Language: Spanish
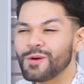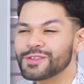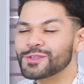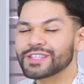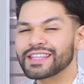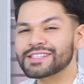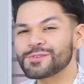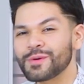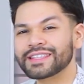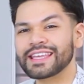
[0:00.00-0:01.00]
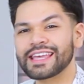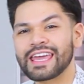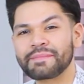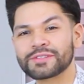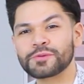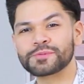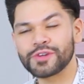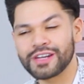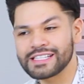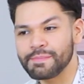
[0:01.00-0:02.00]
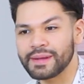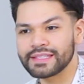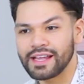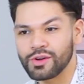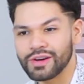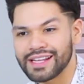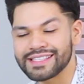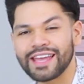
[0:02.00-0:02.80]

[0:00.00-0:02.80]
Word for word: Cuando te des cuenta de que hay más opciones de pantalones